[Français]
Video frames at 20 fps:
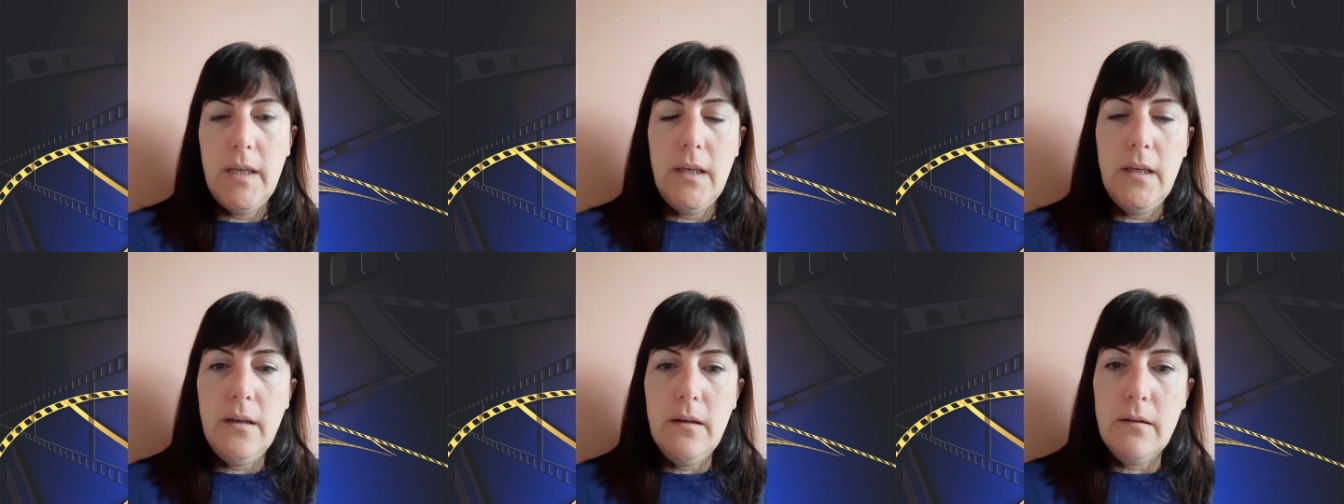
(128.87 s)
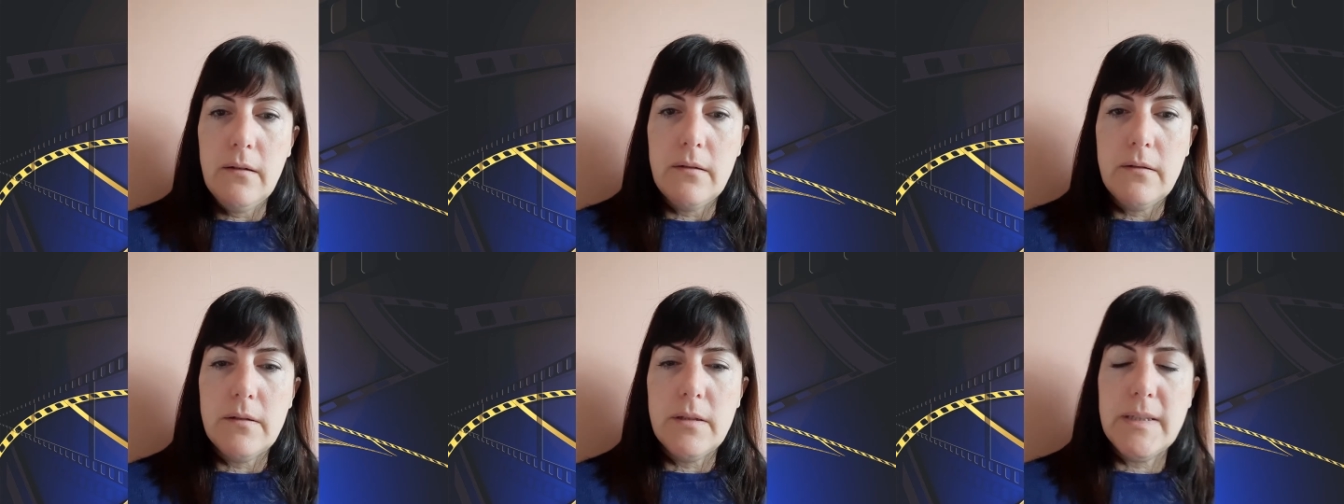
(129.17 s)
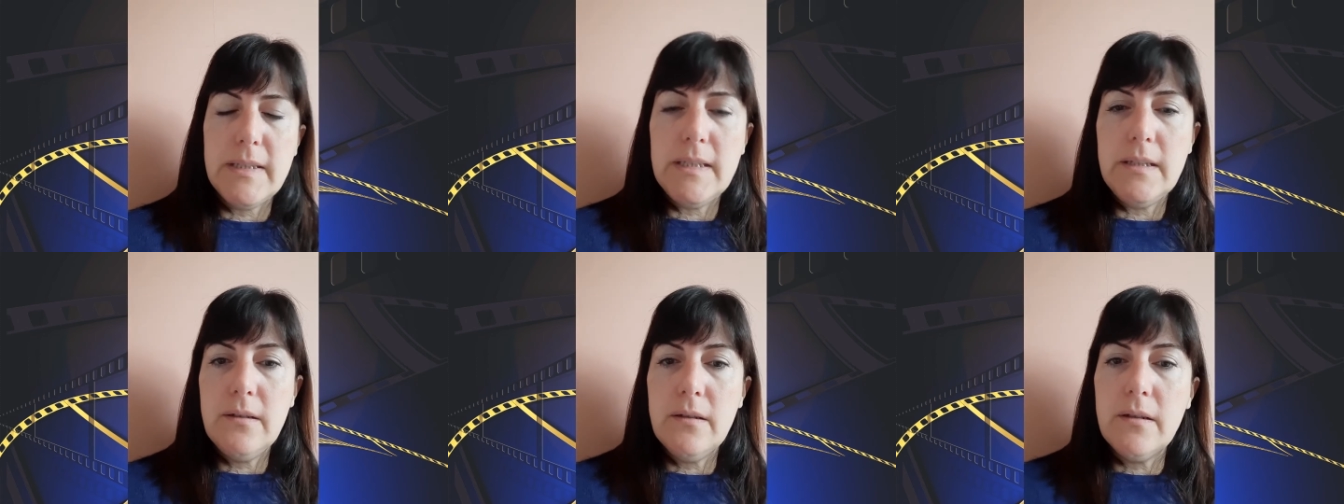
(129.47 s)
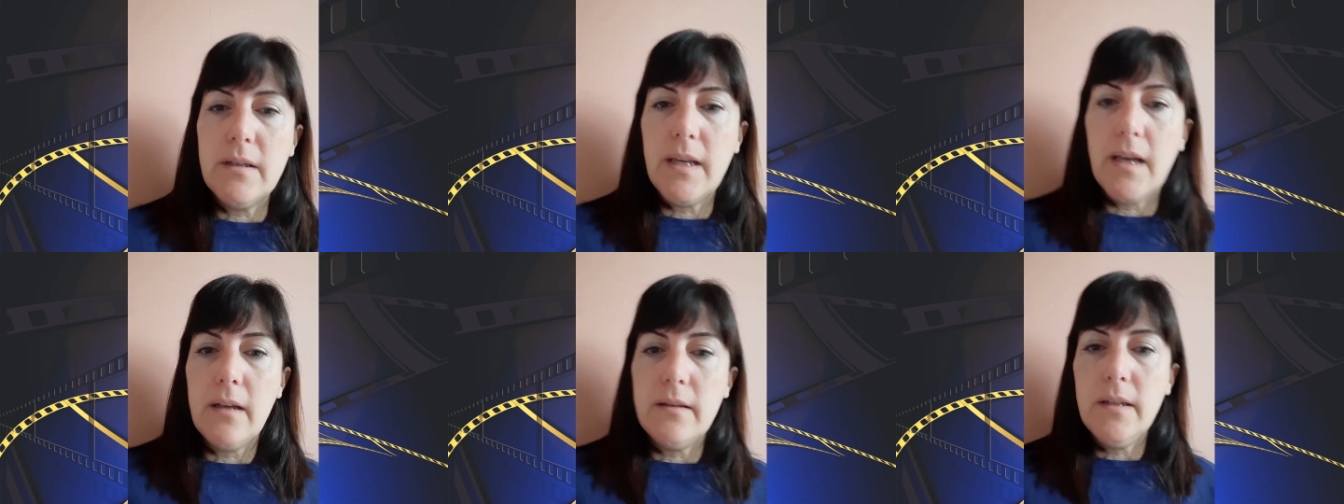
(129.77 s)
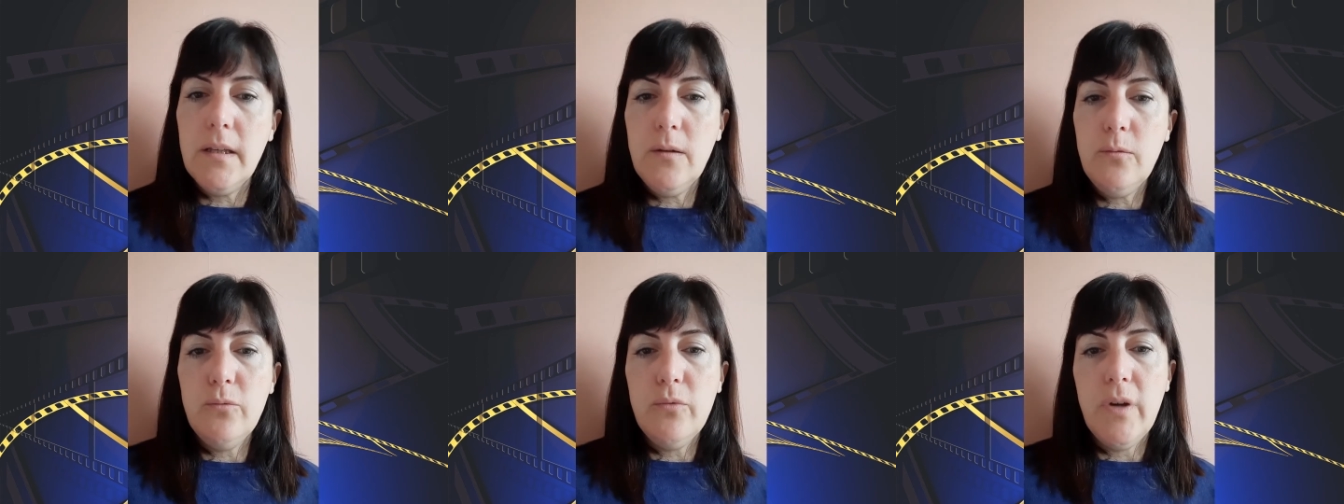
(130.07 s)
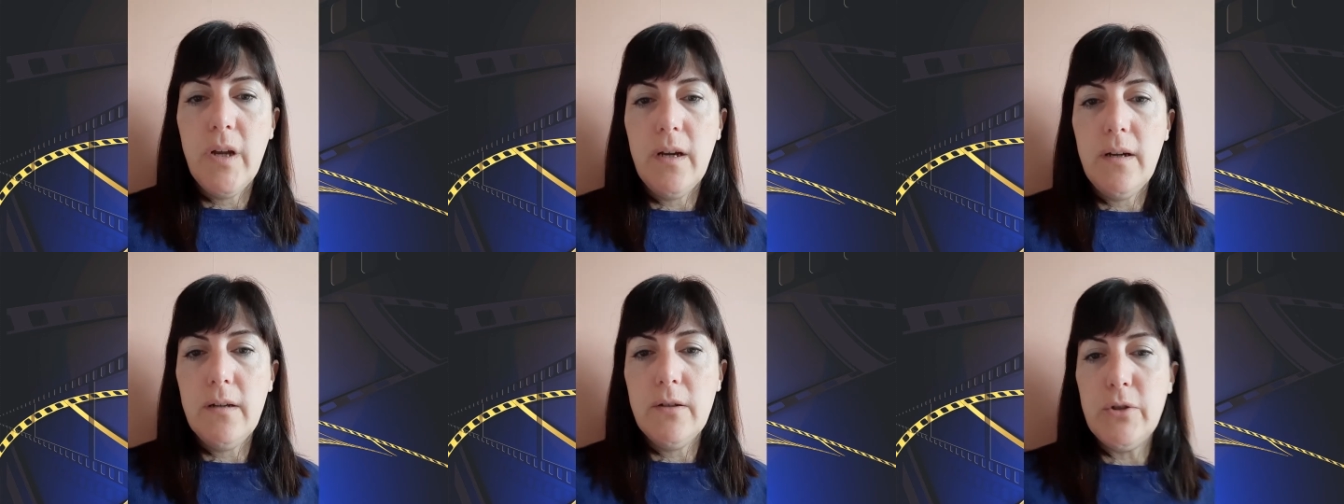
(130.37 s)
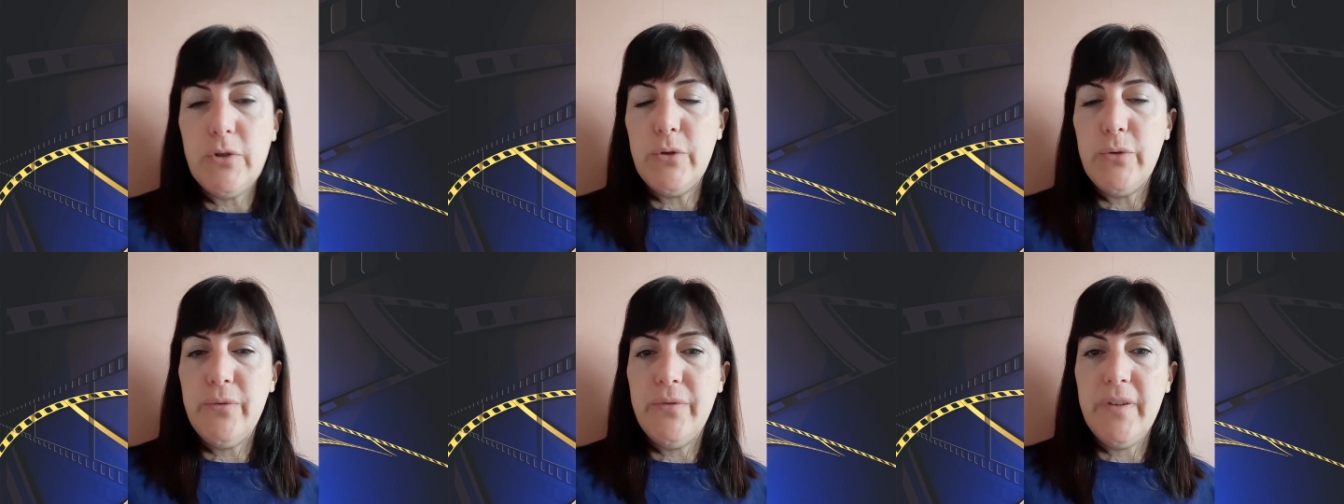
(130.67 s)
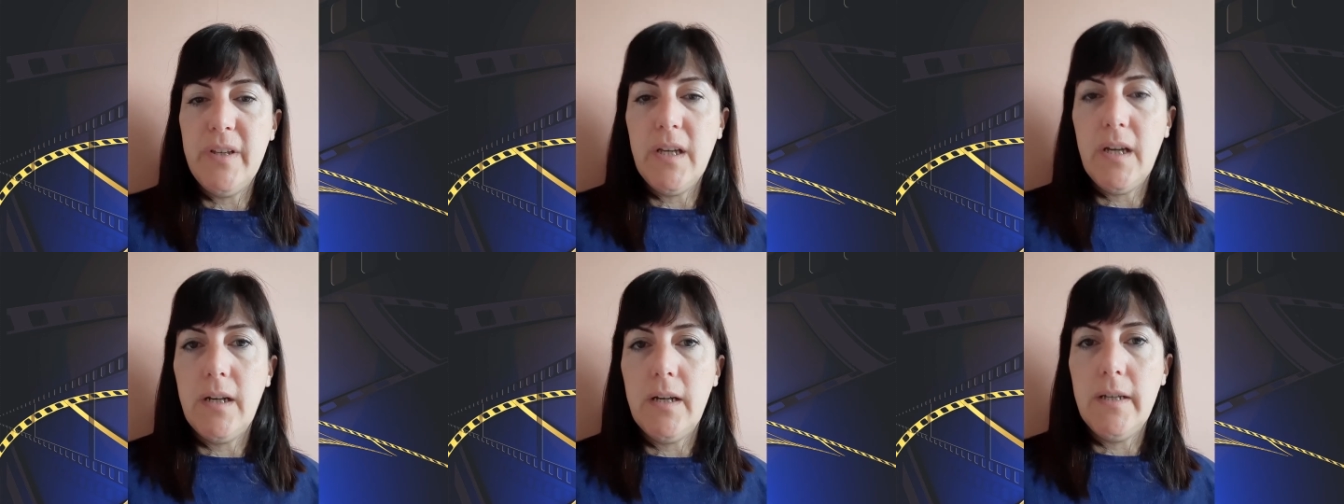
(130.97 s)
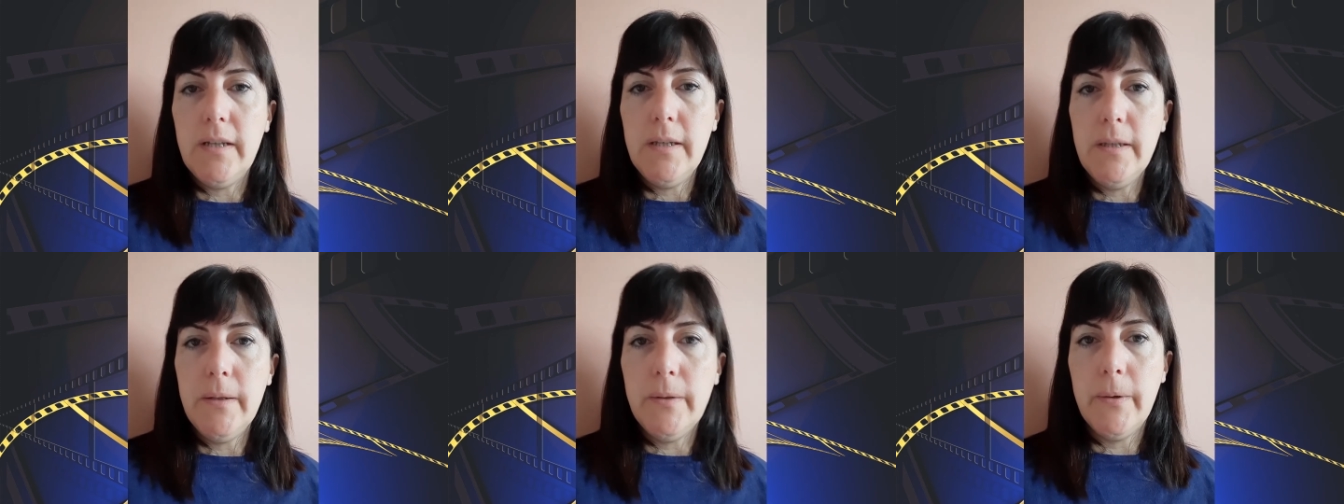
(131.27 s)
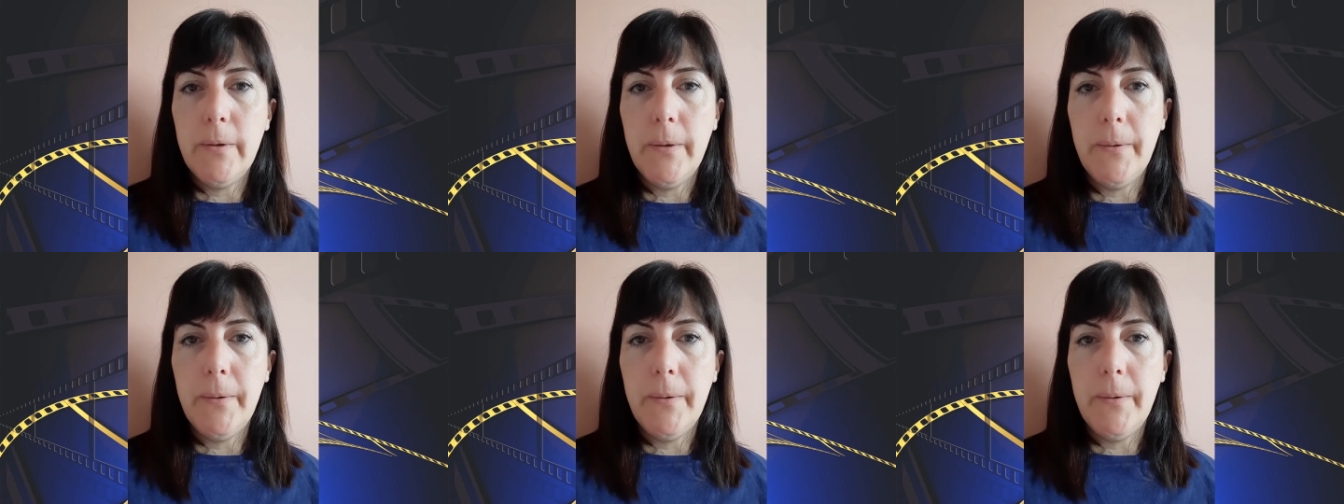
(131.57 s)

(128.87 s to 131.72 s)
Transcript: et c'est un carnet où là, je vais aller